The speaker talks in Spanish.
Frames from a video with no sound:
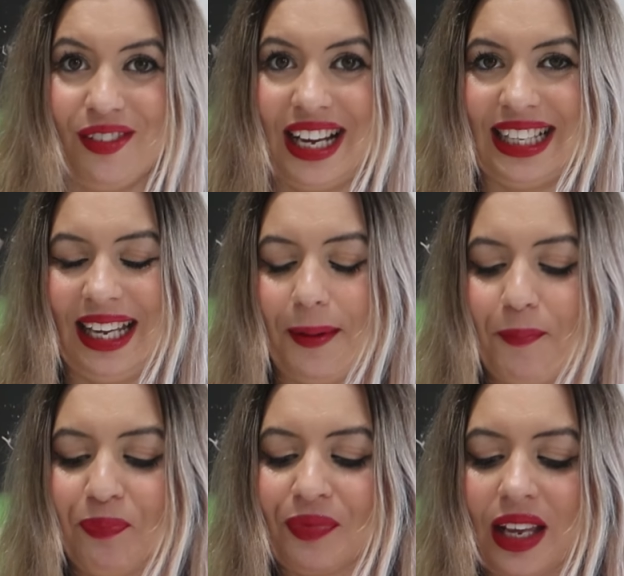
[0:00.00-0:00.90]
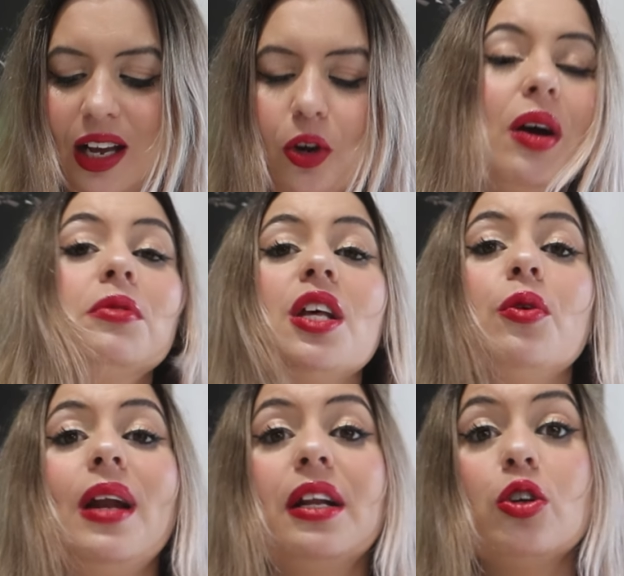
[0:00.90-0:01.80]
fíjate. Lo vamos a
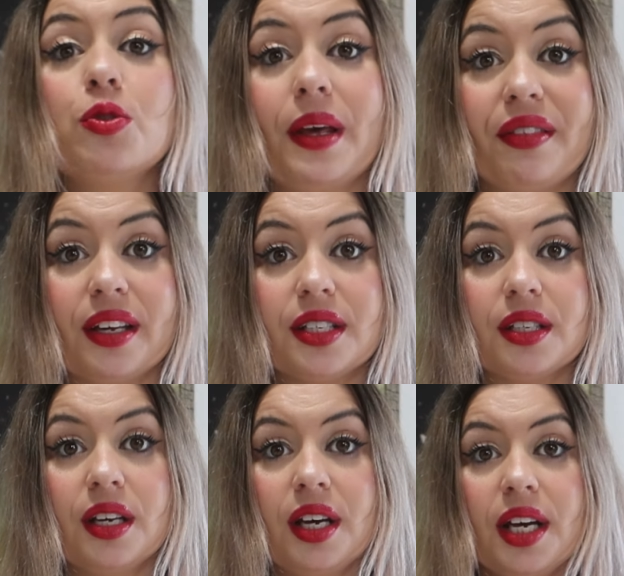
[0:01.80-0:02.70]
doblar dos veces,